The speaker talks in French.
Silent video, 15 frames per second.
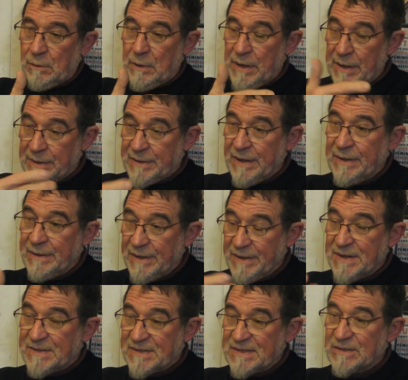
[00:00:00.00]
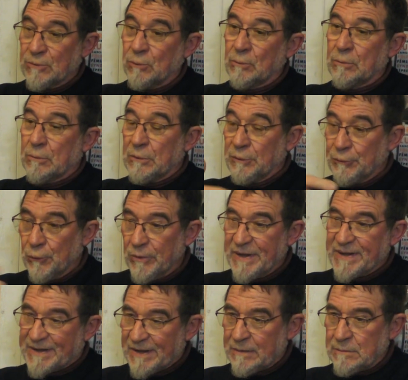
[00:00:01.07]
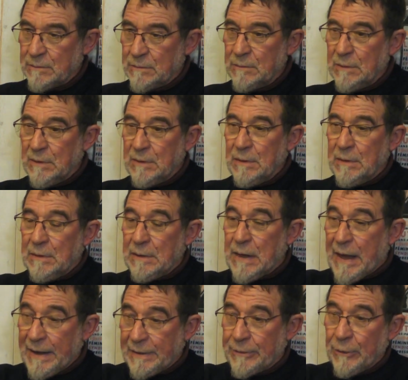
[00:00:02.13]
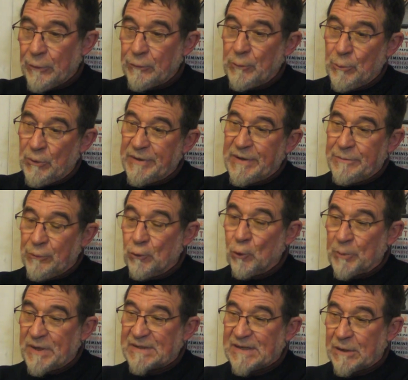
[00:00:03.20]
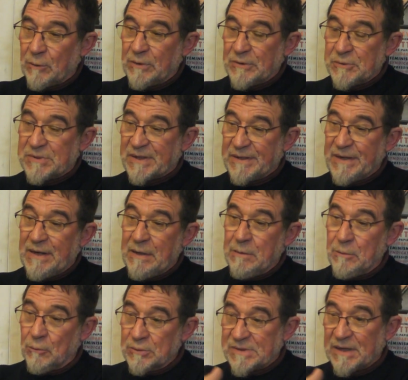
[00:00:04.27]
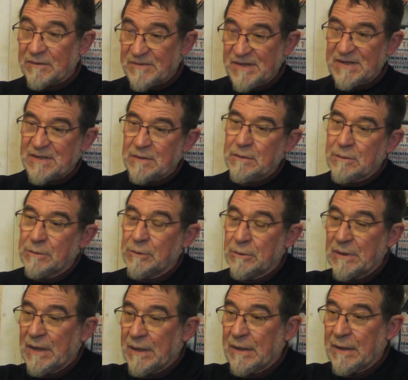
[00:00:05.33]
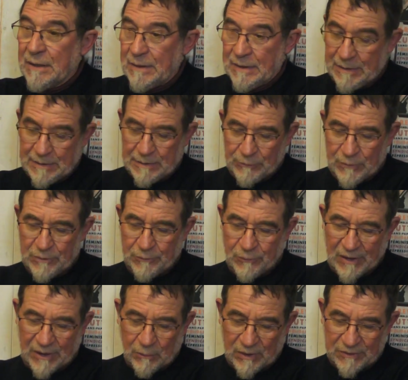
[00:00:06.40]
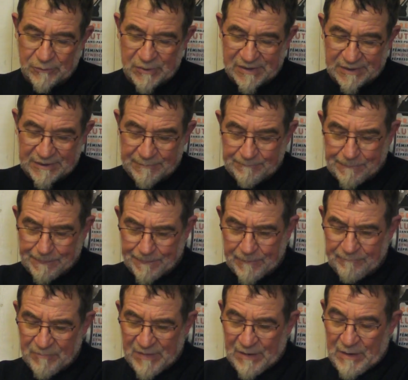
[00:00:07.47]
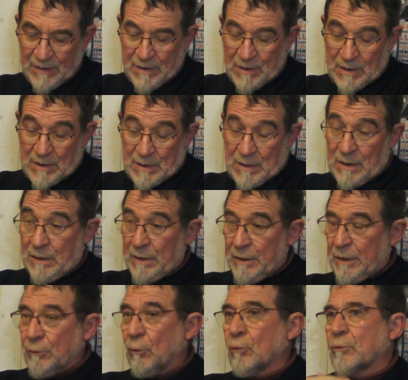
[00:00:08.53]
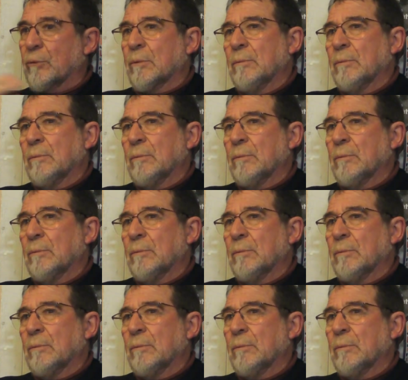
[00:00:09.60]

étaient des décisions de l'État, acteur du, complexe agro-industriel, au service de, la, de, l'agro-industrie. Et donc,